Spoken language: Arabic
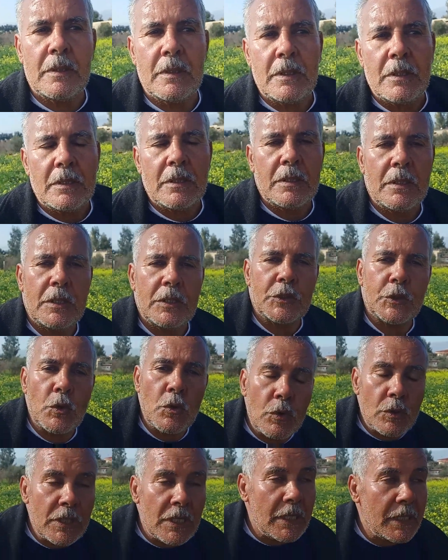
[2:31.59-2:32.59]
ماهوش مرشي
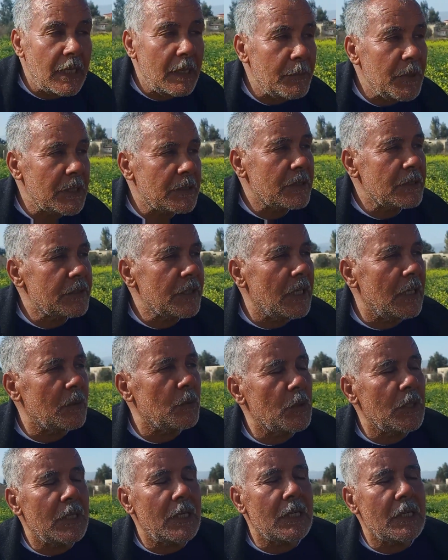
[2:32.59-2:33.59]
جو كان كعبات نتاع
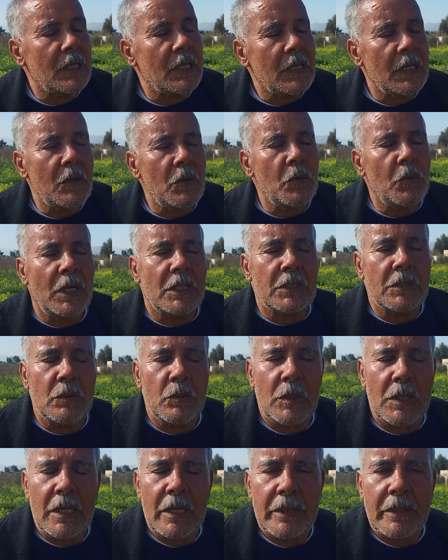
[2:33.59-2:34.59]
الولايه كهو حد
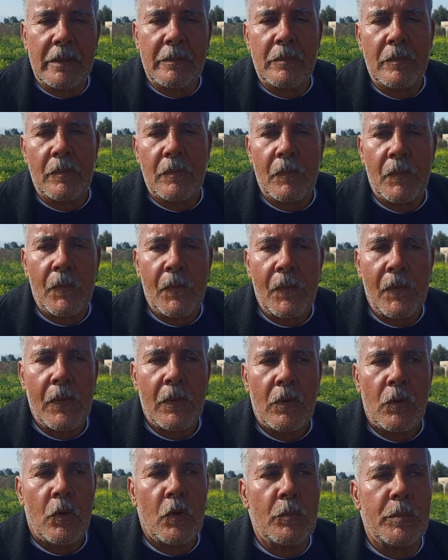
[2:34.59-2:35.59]
الولايه
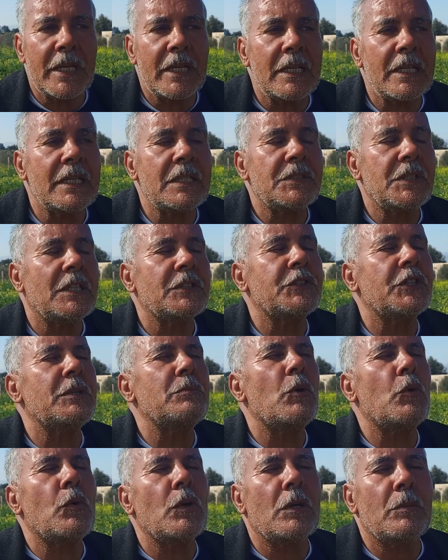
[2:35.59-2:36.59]
وبير القاسع جيه
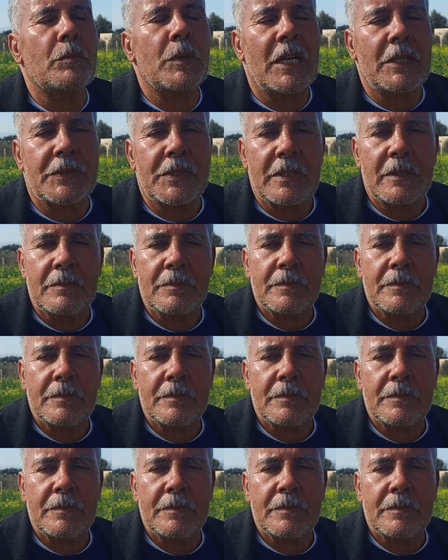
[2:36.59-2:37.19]
من كل بلاصه